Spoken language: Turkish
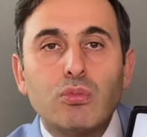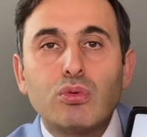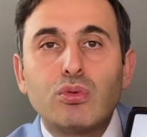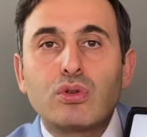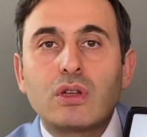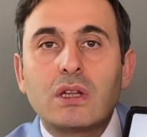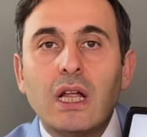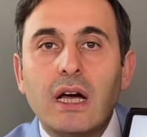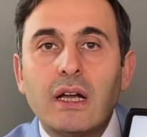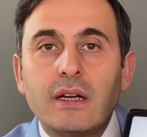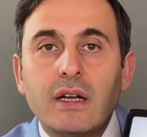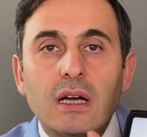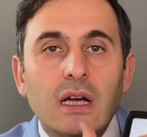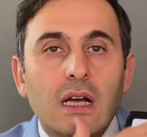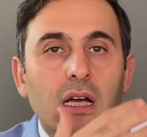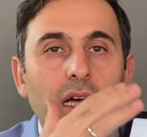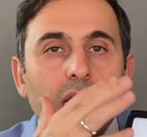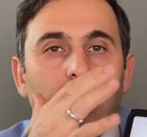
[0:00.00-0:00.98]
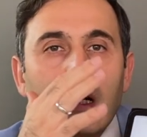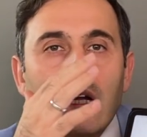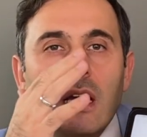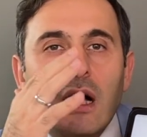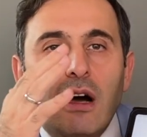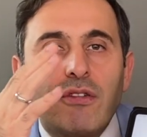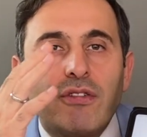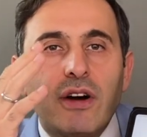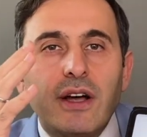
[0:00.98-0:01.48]
bulutlar
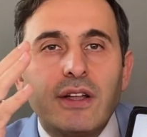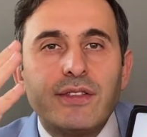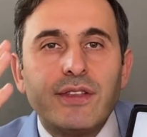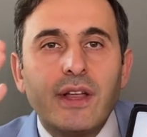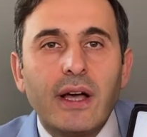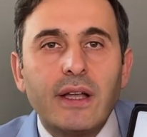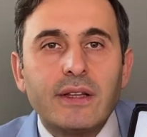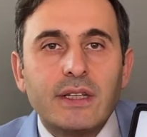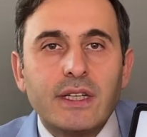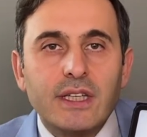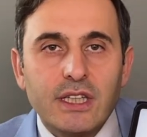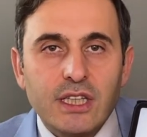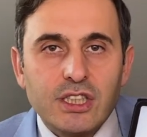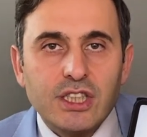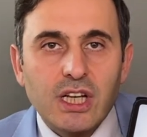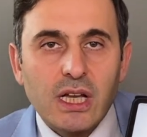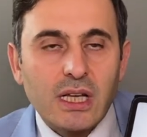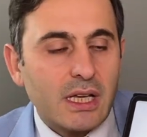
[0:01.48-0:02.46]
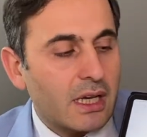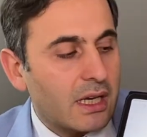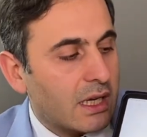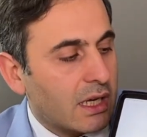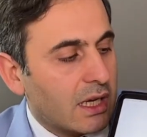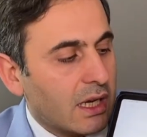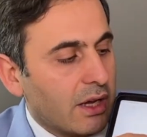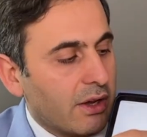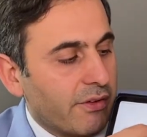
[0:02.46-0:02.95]
kafandan gidecek
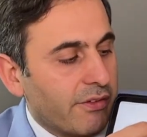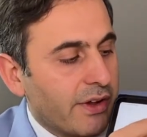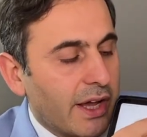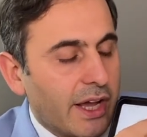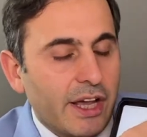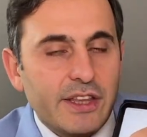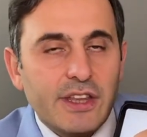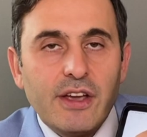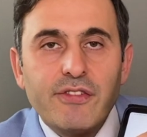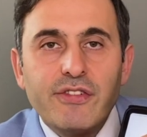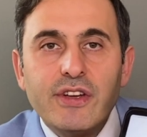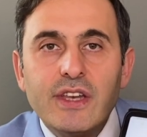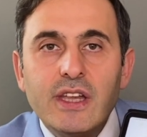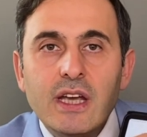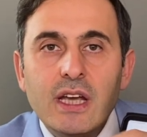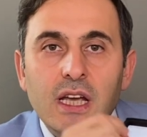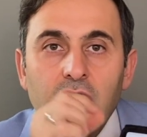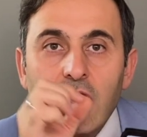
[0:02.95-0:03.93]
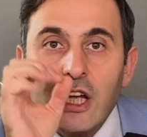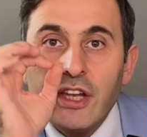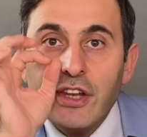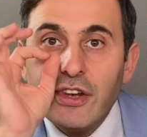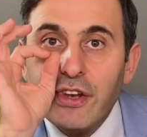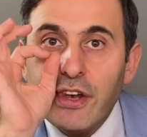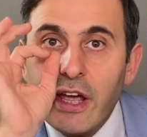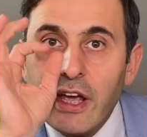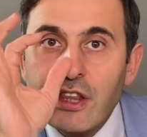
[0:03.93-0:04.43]
ve hedefini
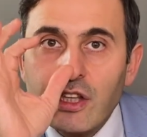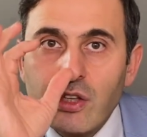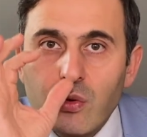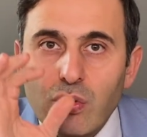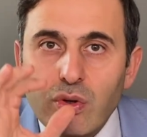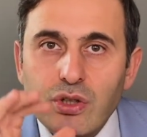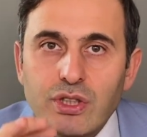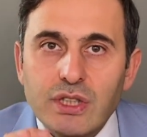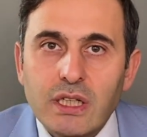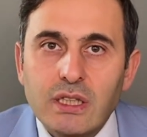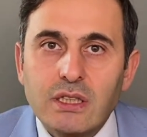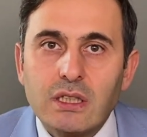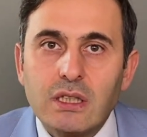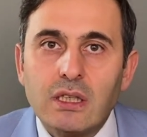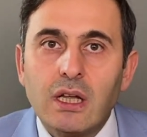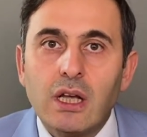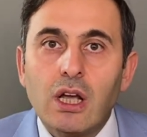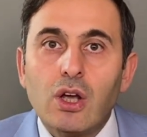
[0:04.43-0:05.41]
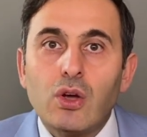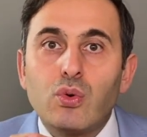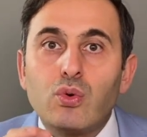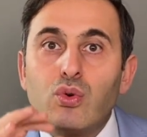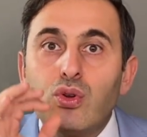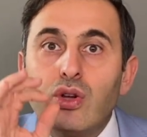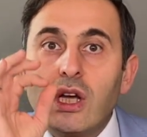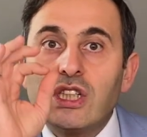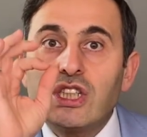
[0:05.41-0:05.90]
net göreceksin.
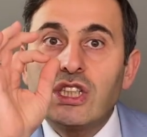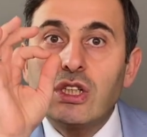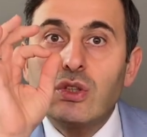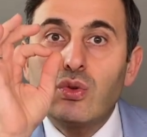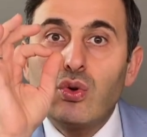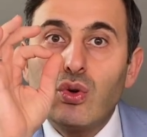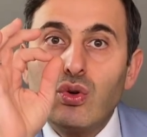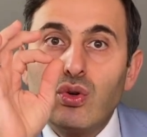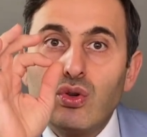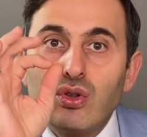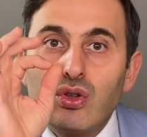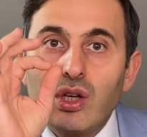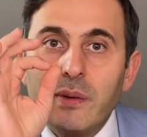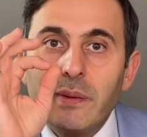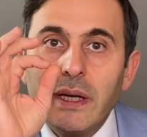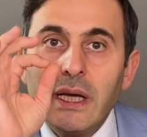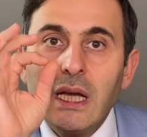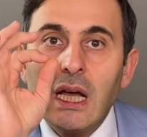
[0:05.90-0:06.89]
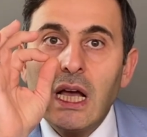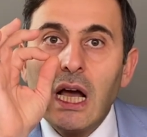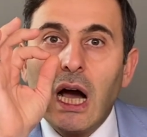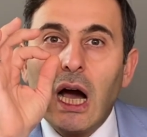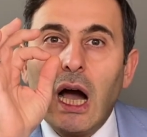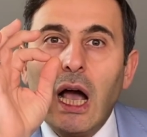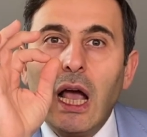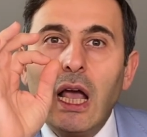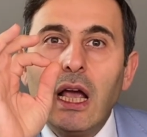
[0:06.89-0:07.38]
Güneşi görür gibi
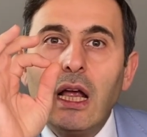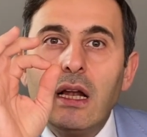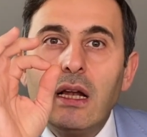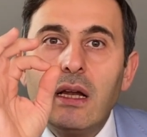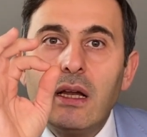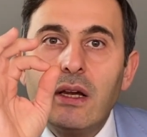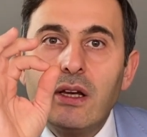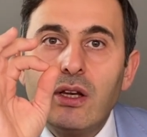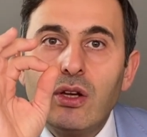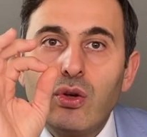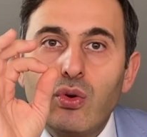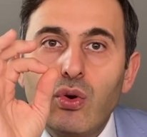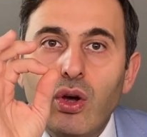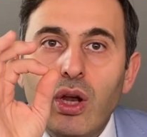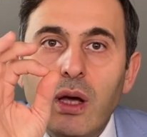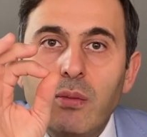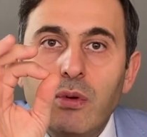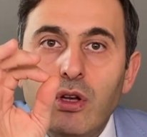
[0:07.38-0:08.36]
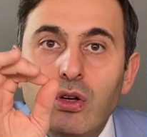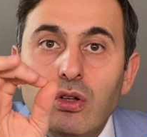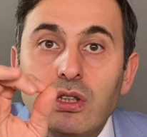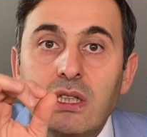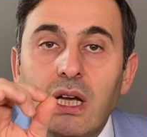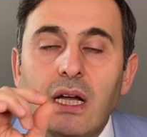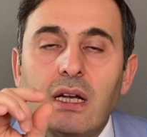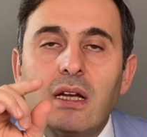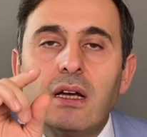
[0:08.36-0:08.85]
hayallerini
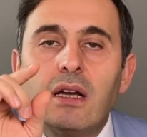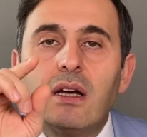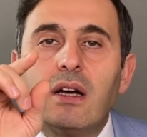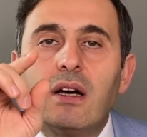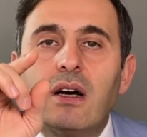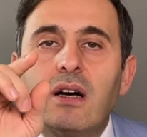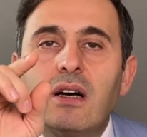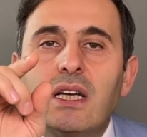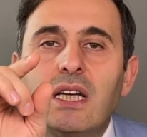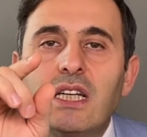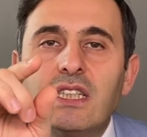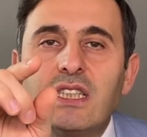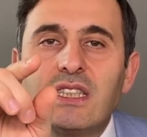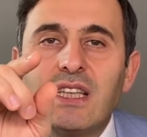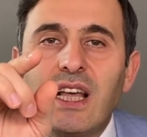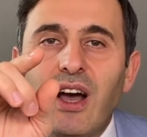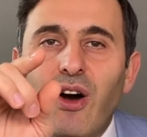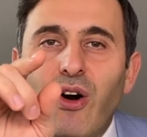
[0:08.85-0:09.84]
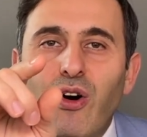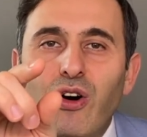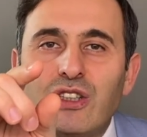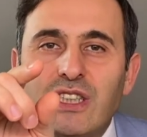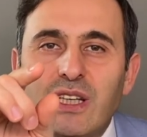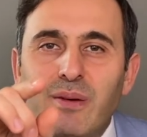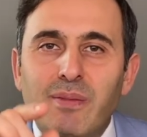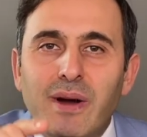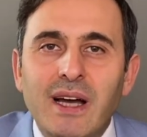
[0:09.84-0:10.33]
görebiliyorsan işte o
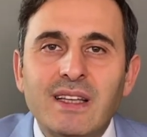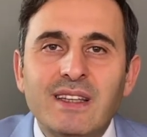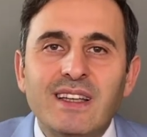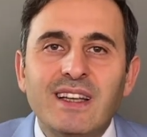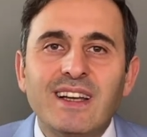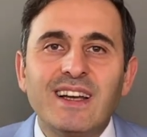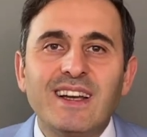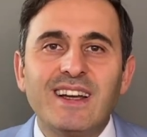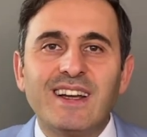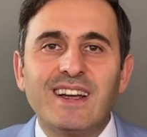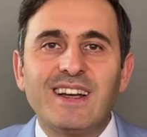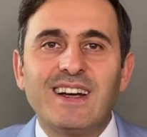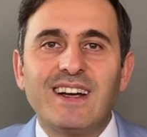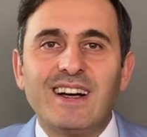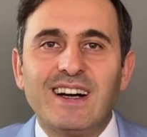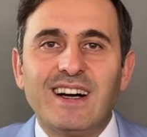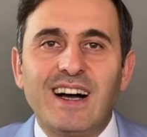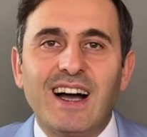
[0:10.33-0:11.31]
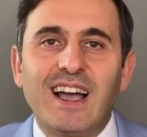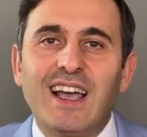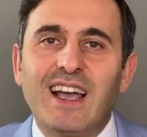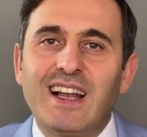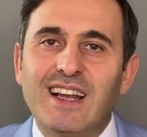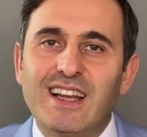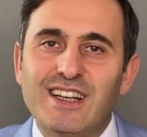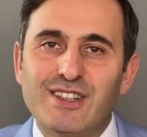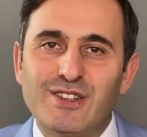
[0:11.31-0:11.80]
zaman
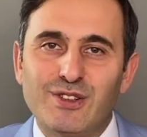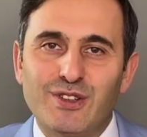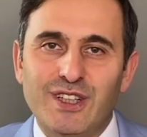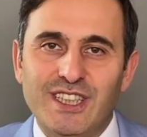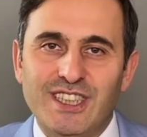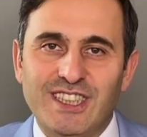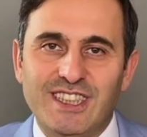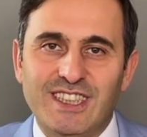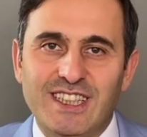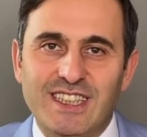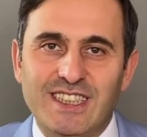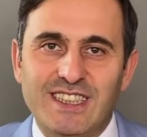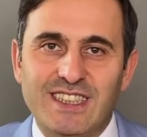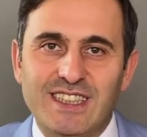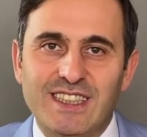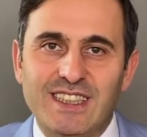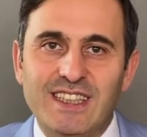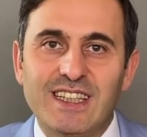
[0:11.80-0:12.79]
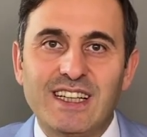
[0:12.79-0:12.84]
hayallerine ulaşacaksın.